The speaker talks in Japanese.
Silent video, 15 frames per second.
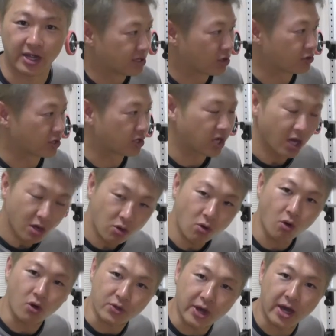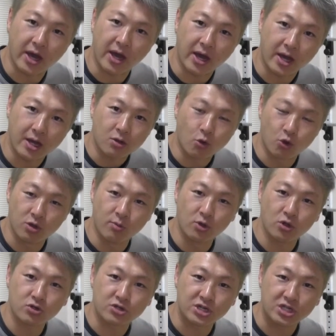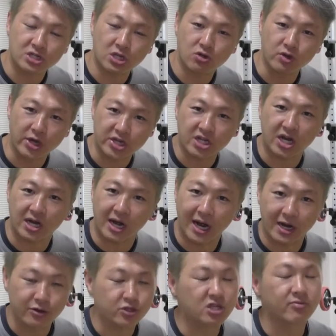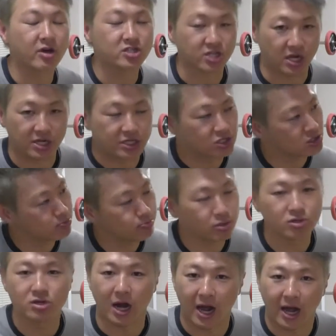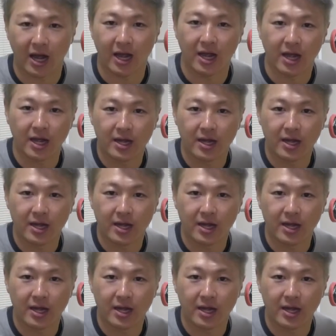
なので結構ね、子供の国っていう駅から歩きました。20分ぐらい。